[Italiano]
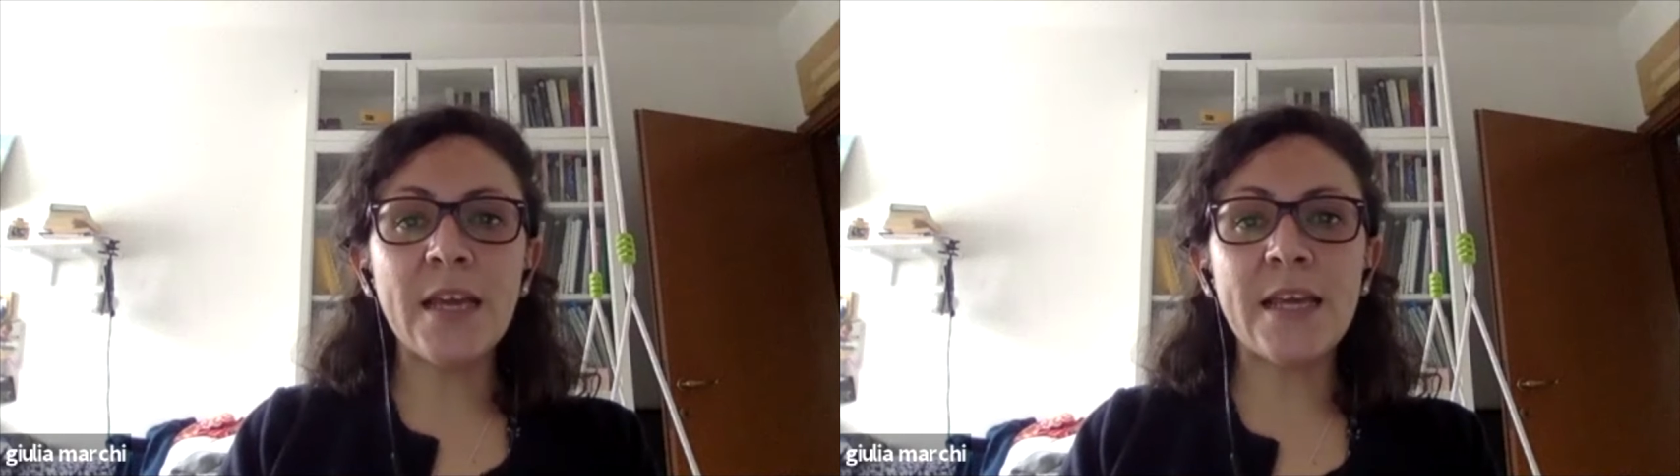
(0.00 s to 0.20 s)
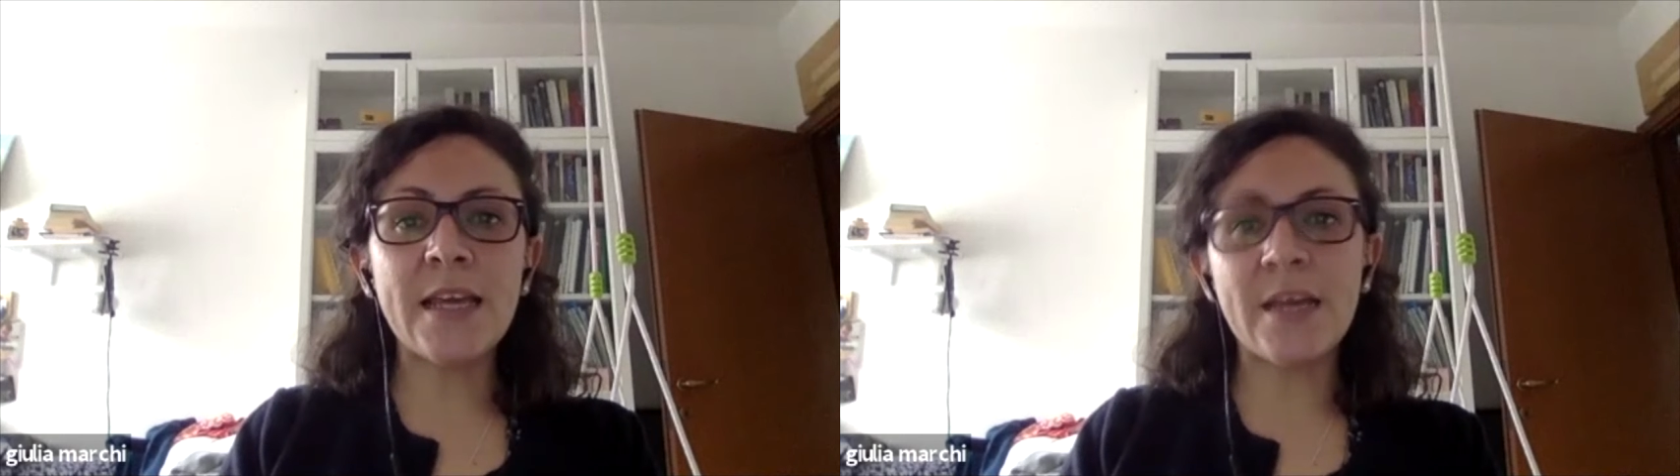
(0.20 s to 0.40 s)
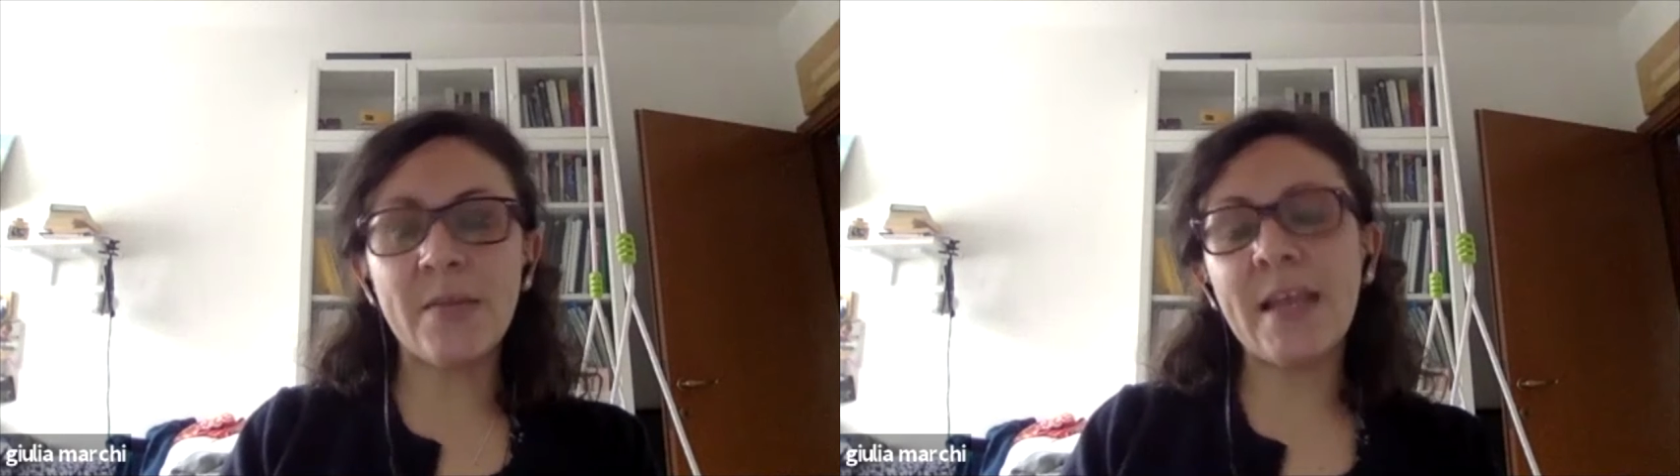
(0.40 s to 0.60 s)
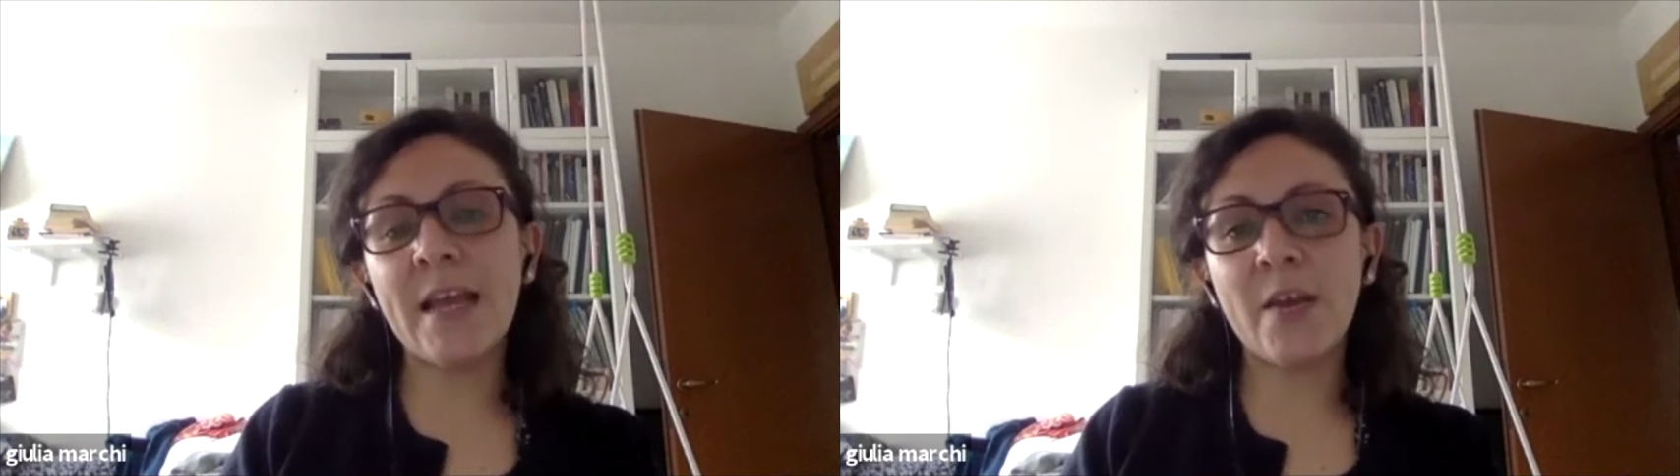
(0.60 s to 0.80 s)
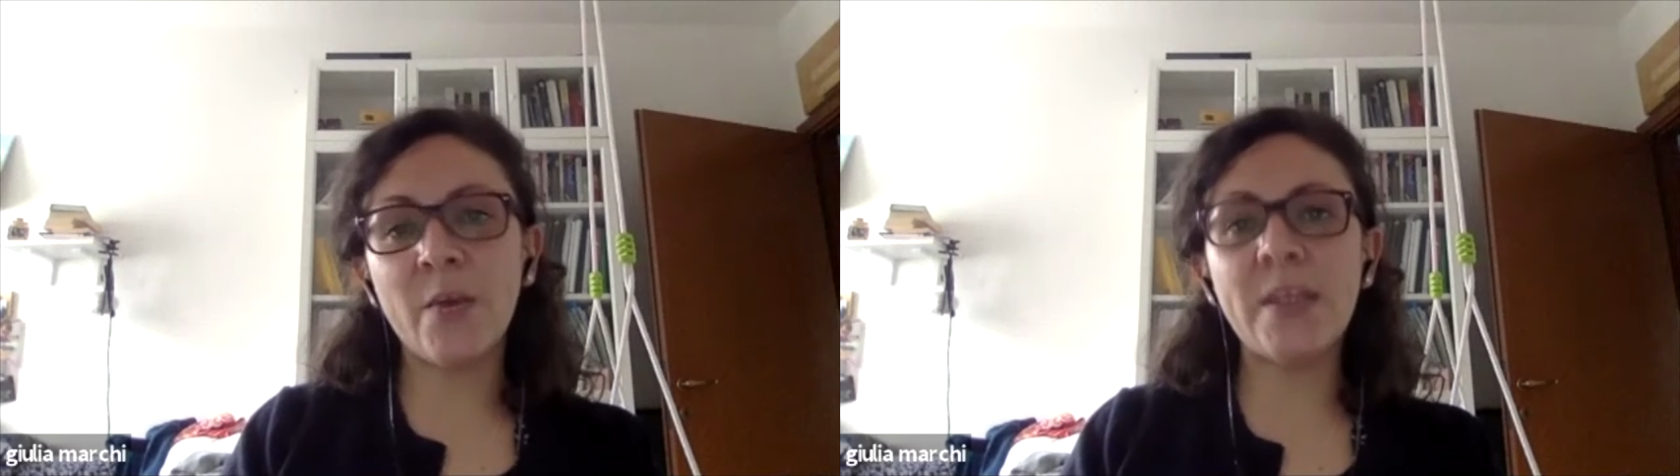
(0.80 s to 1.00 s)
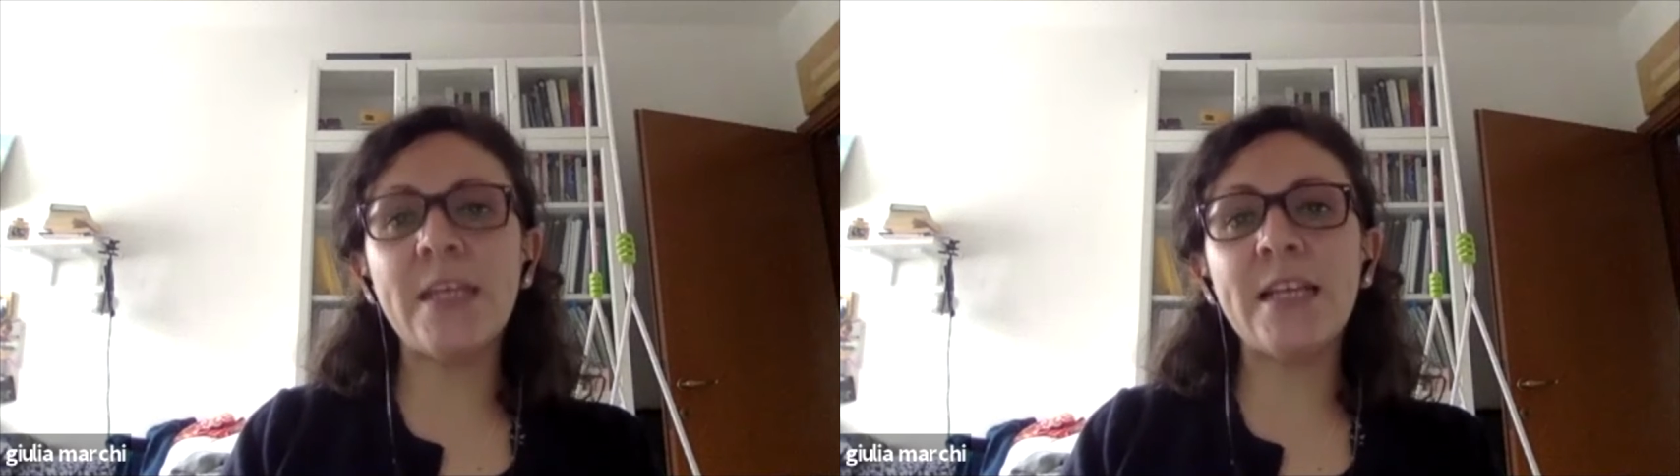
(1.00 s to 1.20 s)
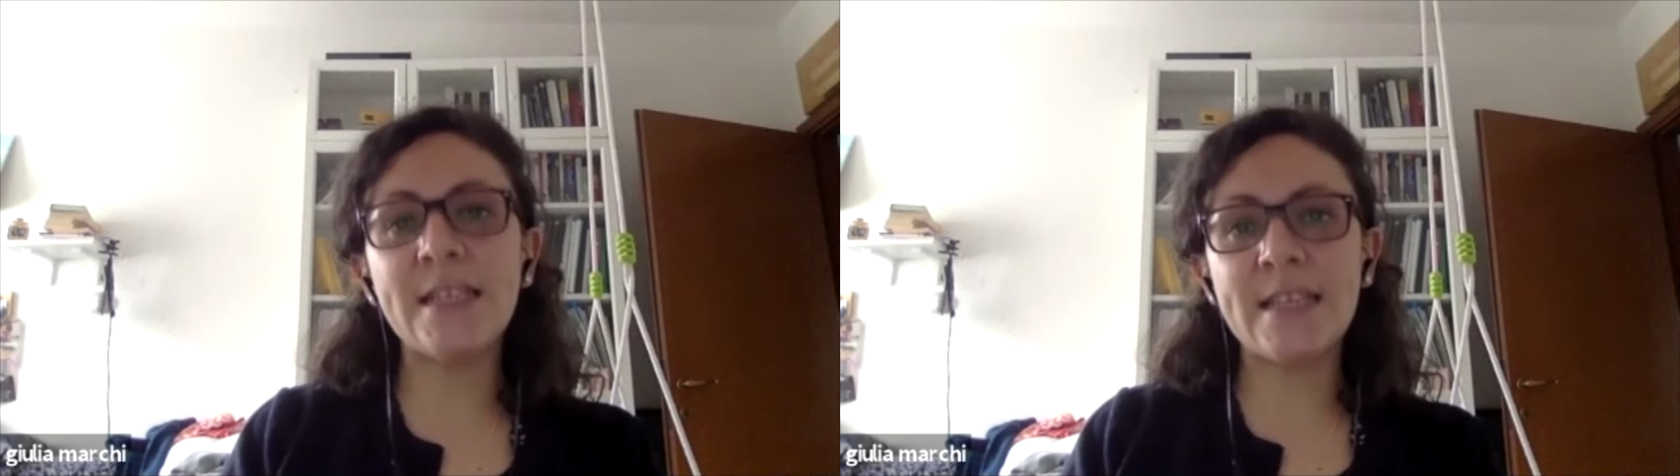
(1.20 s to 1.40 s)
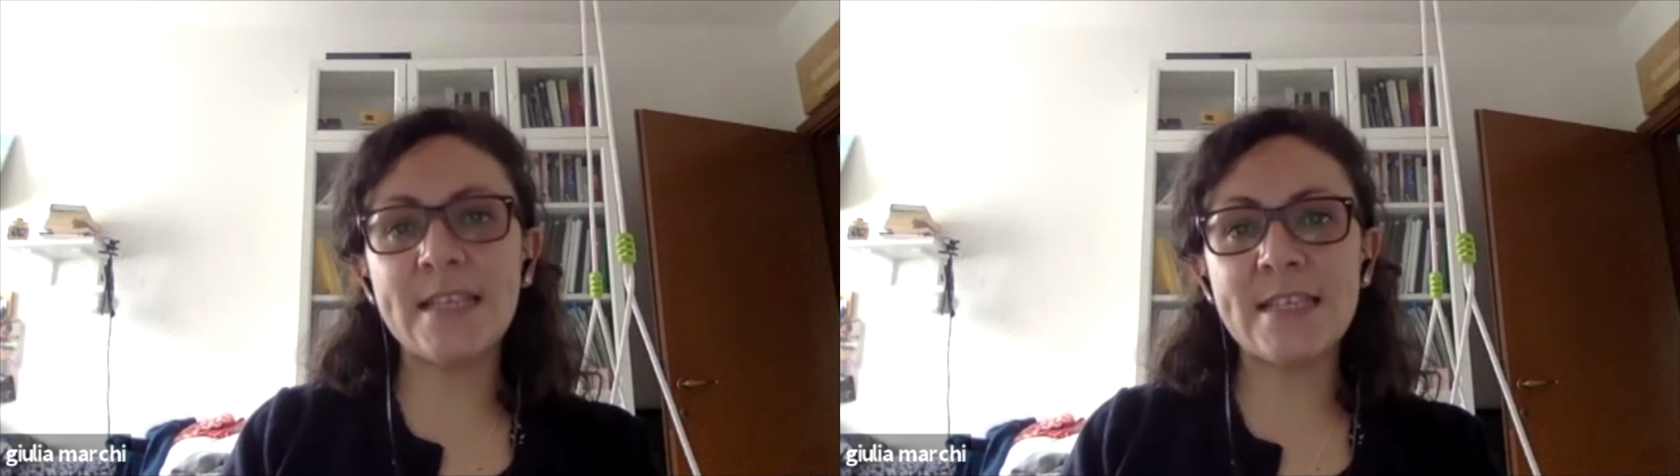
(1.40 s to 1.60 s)
e incrementare
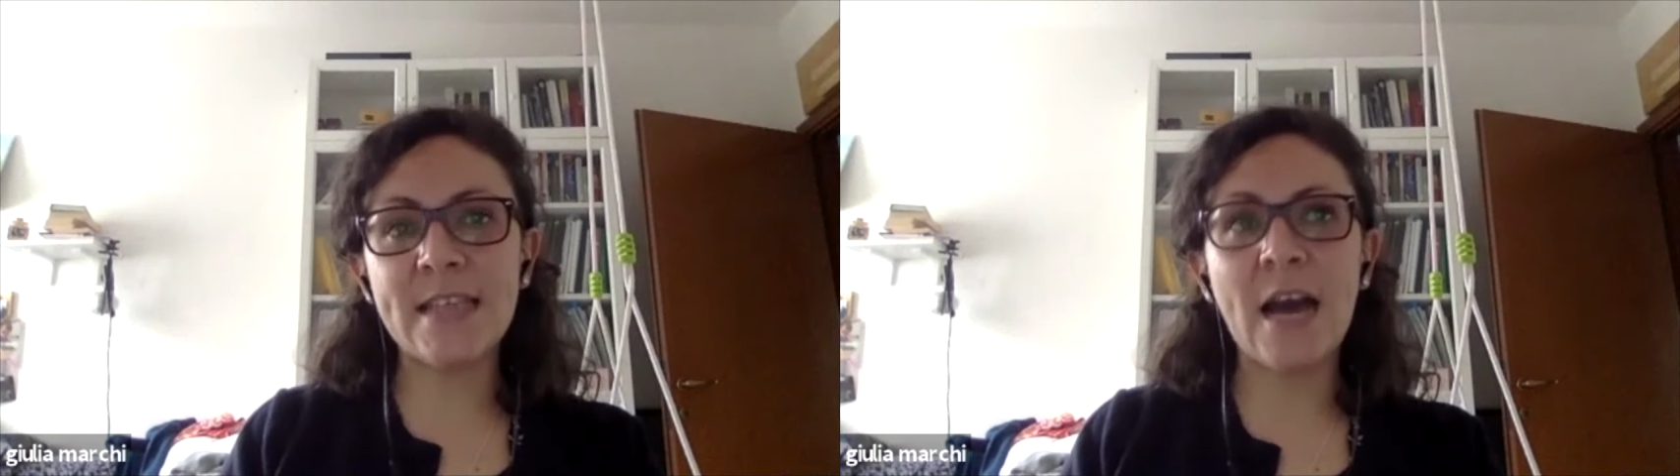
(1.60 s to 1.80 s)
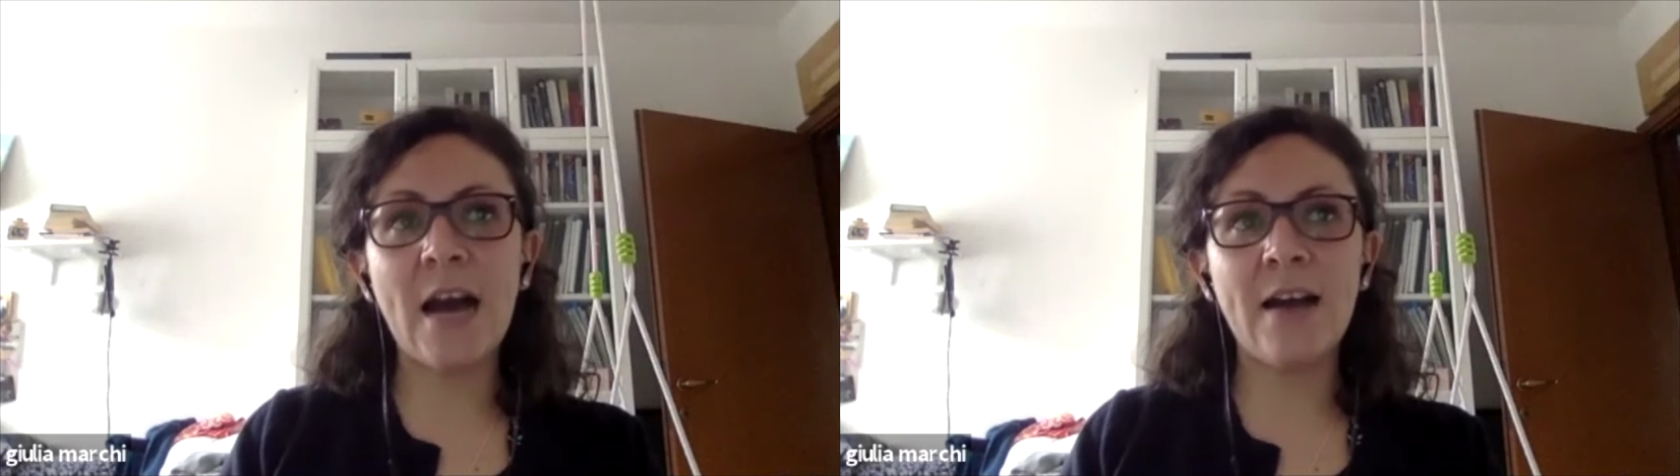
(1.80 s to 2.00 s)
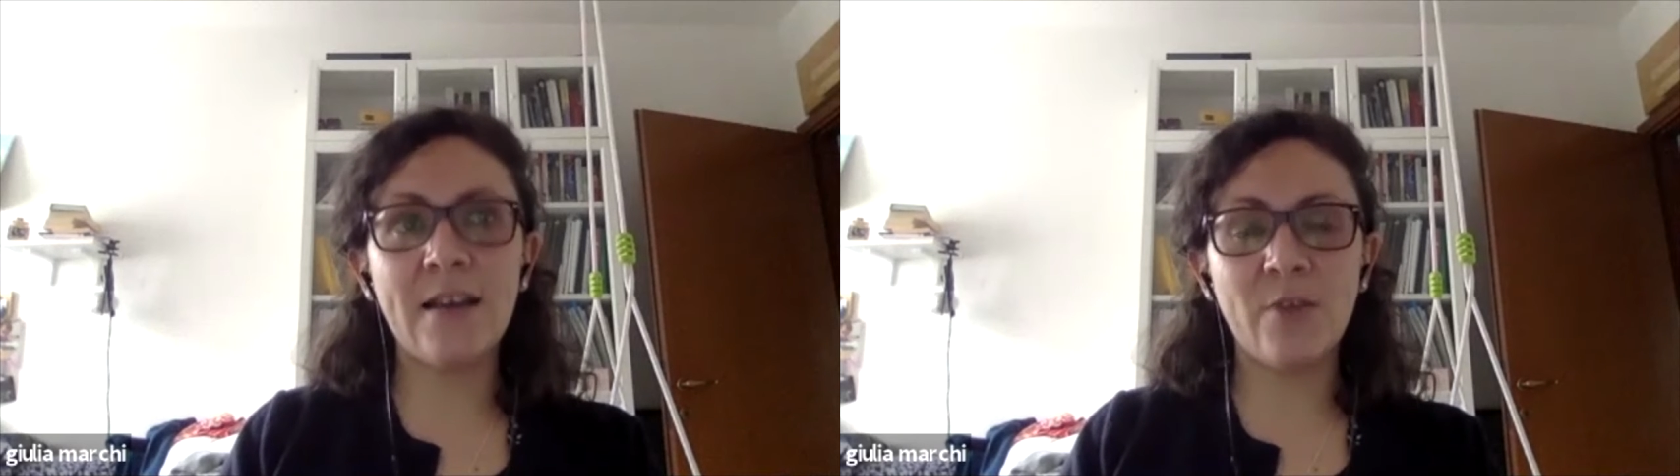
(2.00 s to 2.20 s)
quindi l'intensità